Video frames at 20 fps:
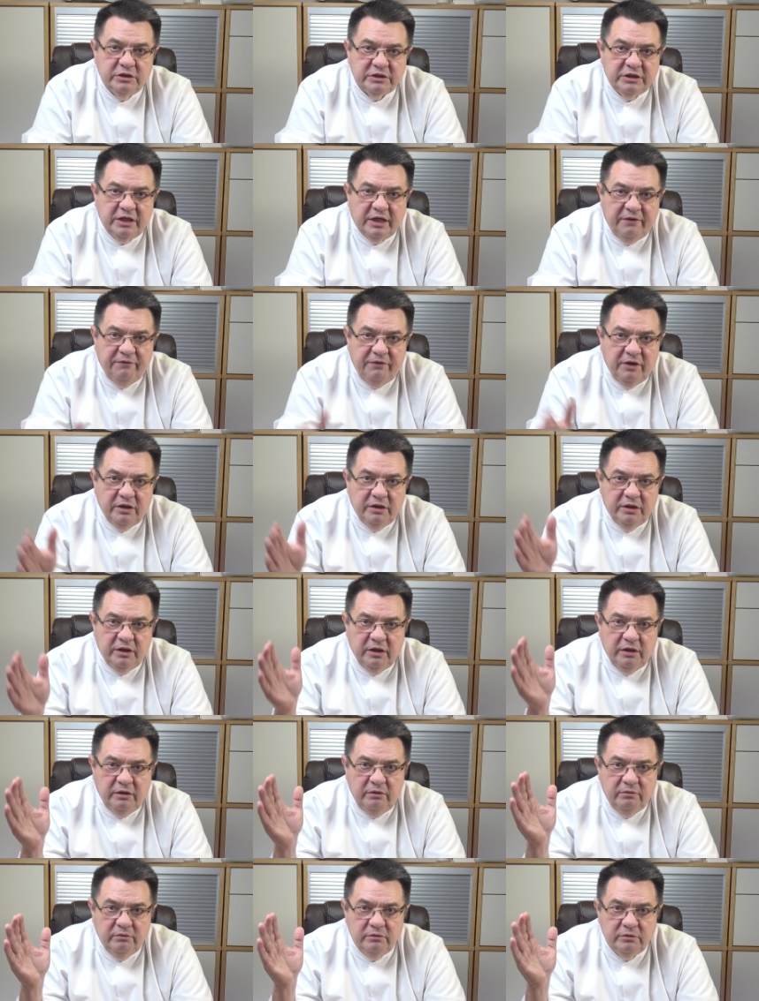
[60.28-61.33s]

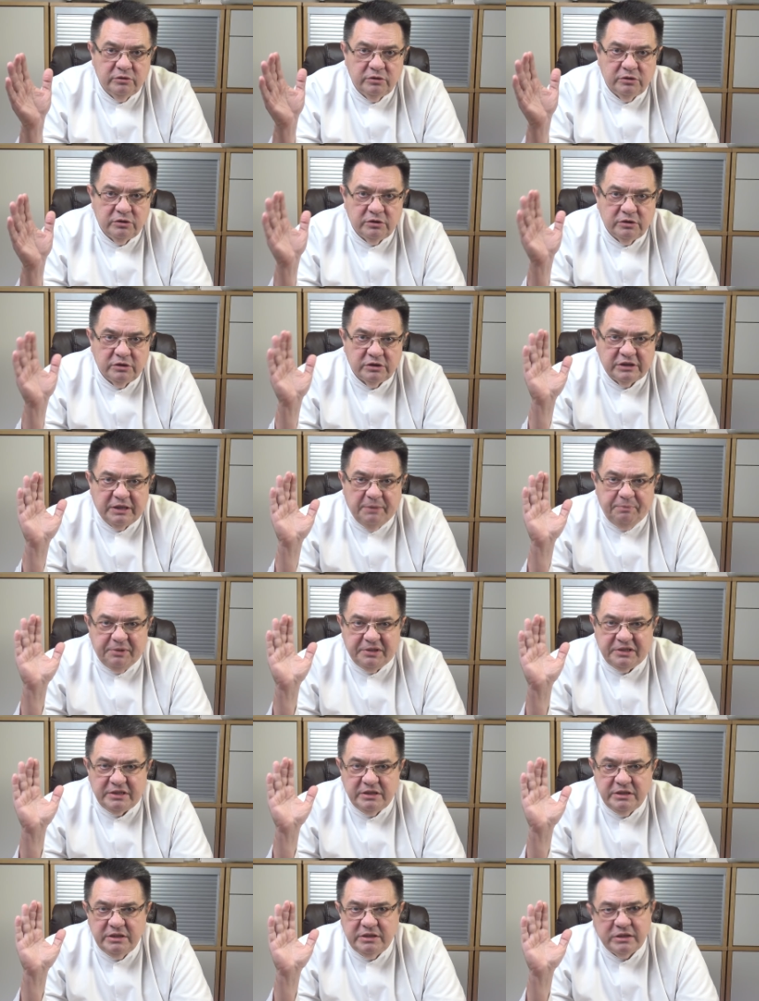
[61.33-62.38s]
здоровенный
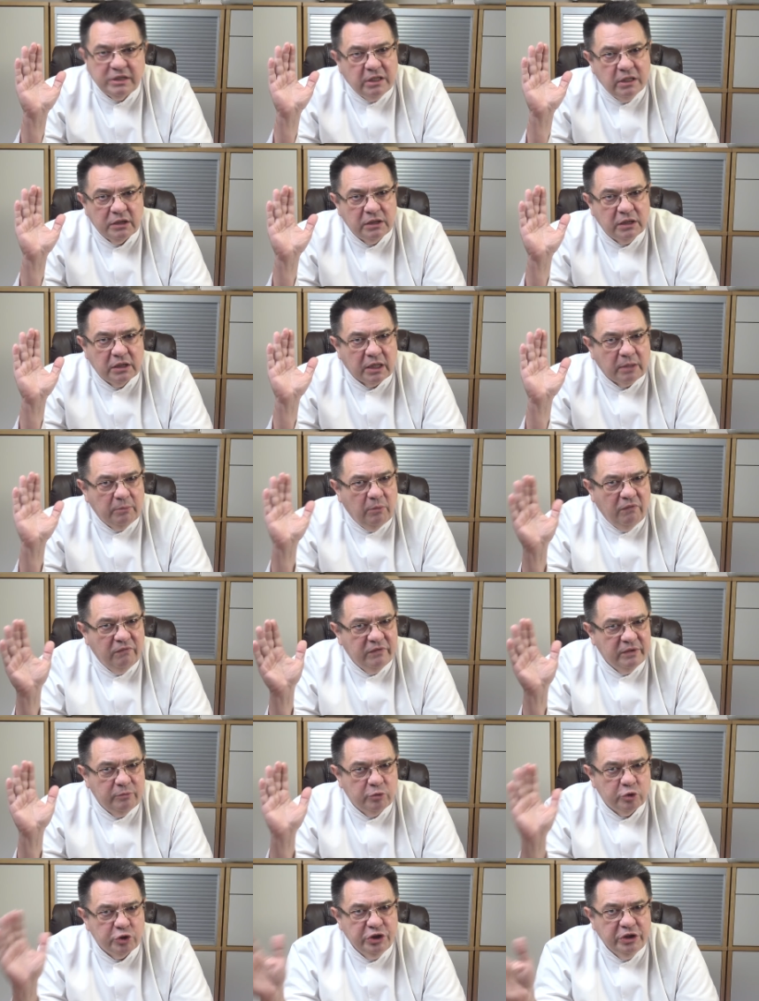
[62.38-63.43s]

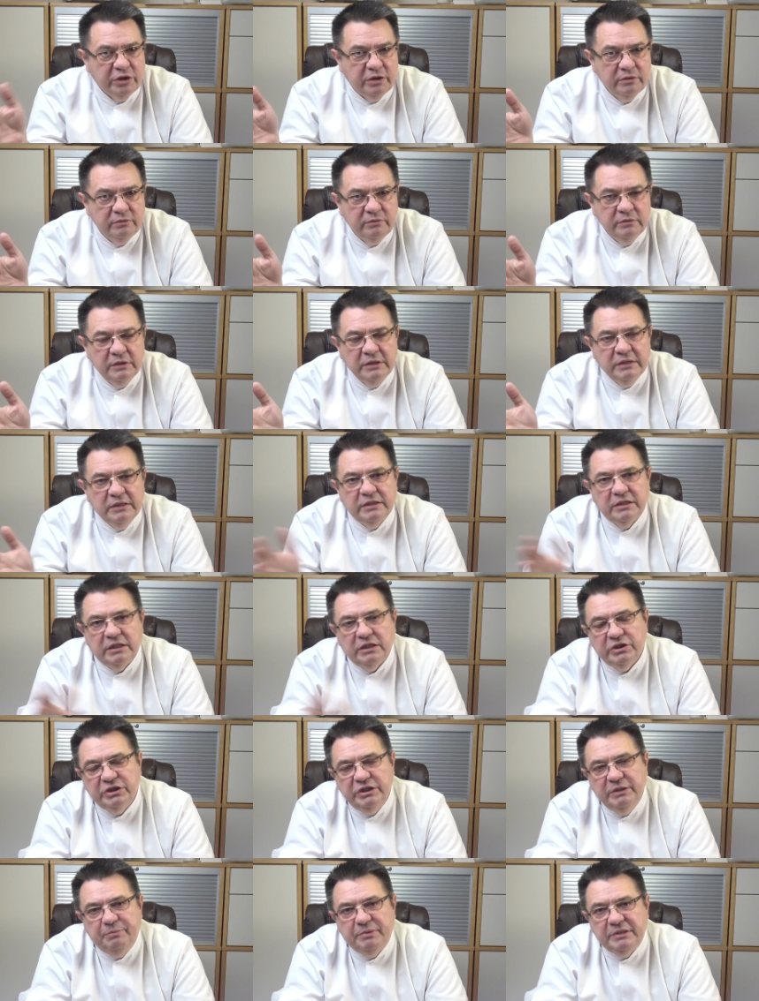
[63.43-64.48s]
150-килограммовый мужик
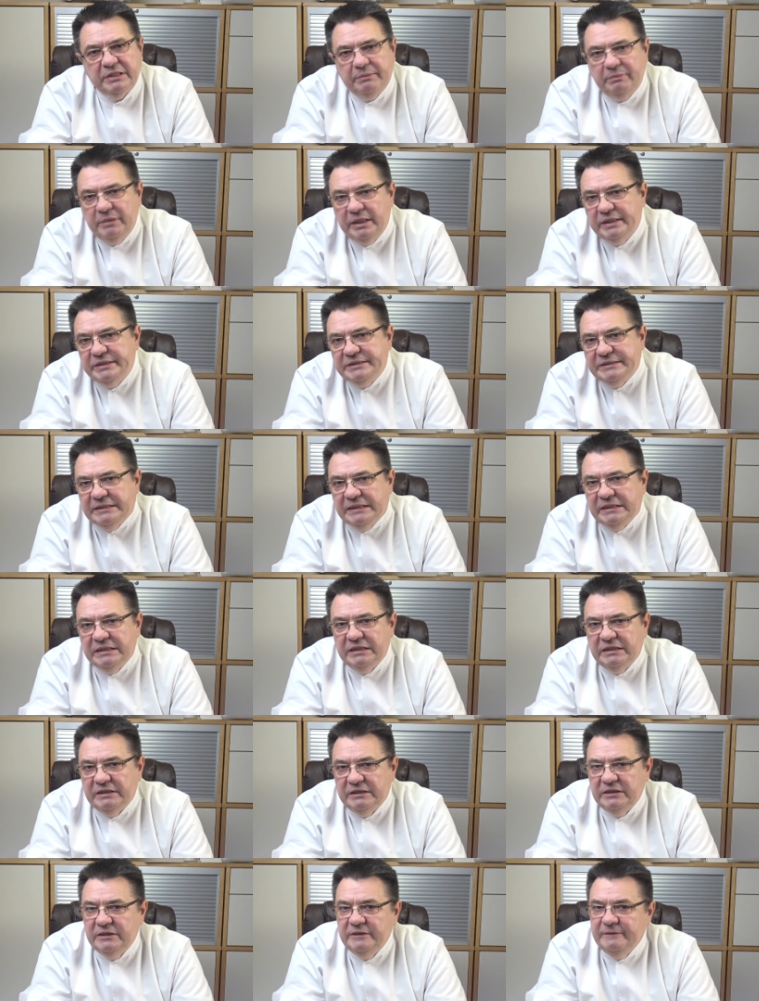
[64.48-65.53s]
должны потреблять
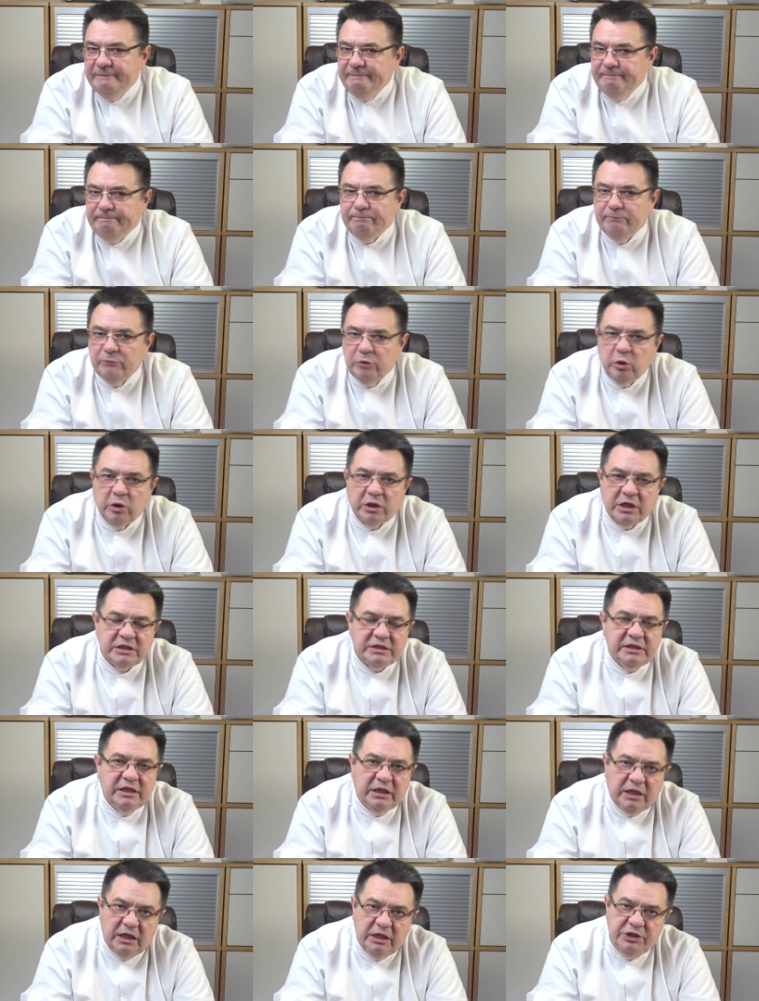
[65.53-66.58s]
э, ну,
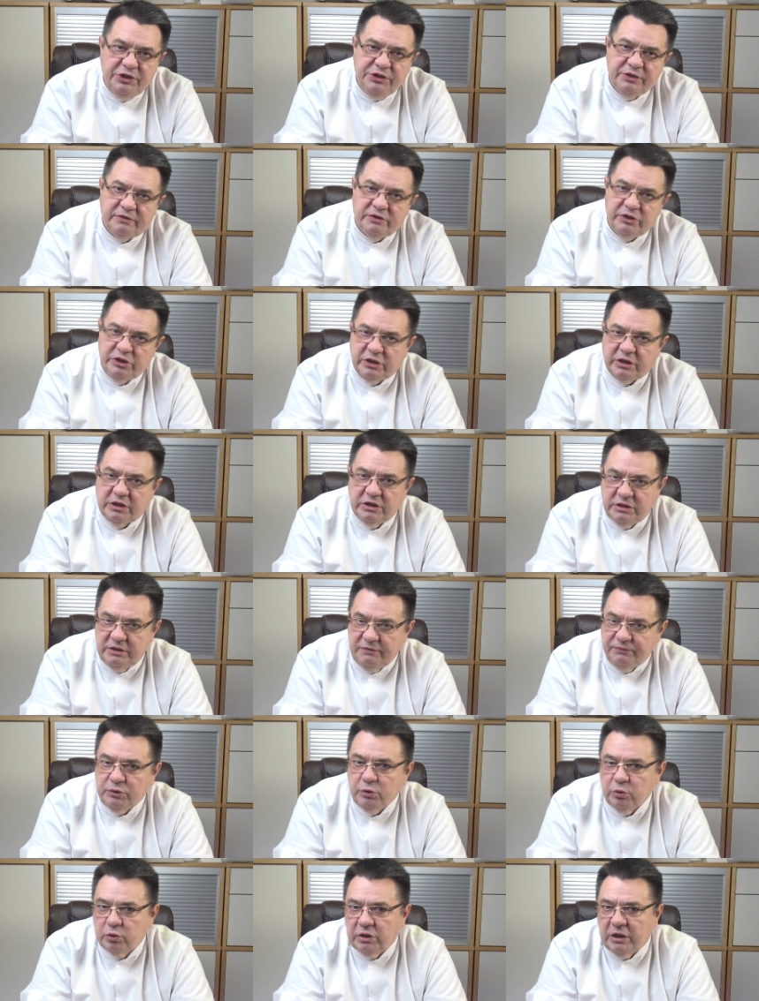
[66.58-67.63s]
разное количество жидкости
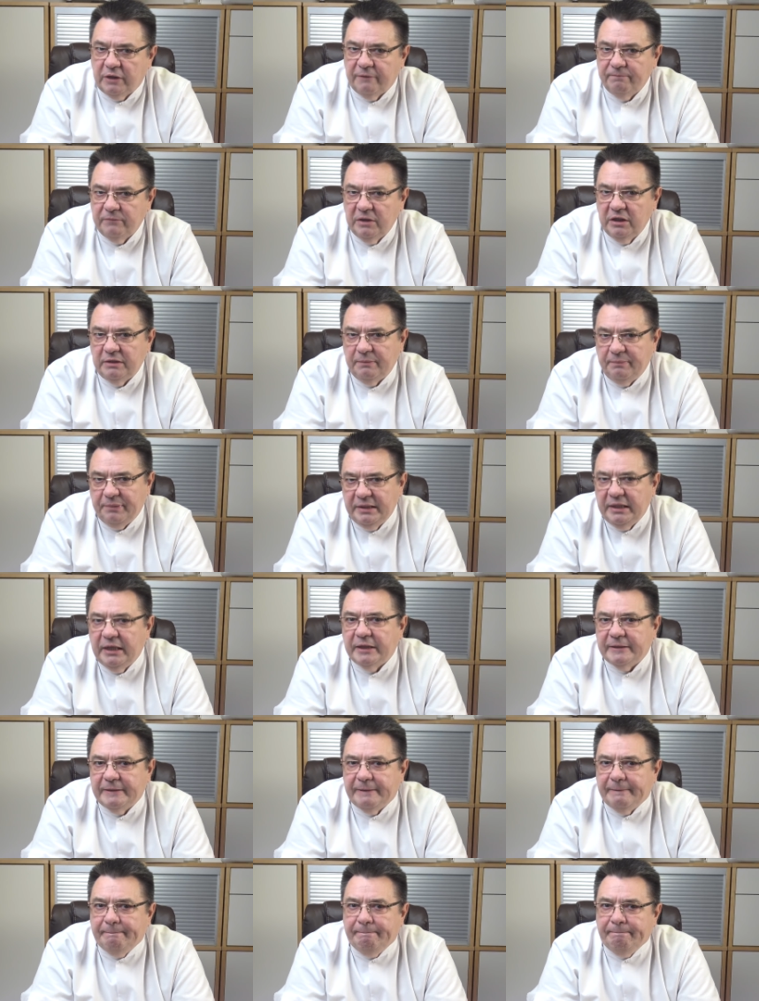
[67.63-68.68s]
в сутки. Это
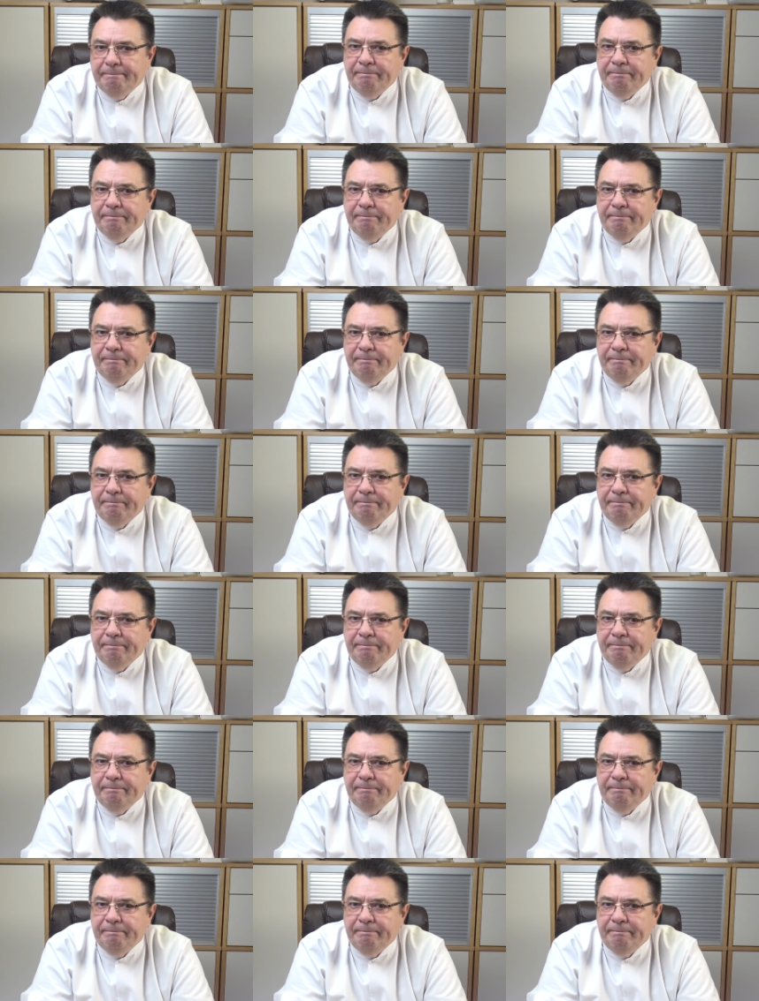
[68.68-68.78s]
понятно.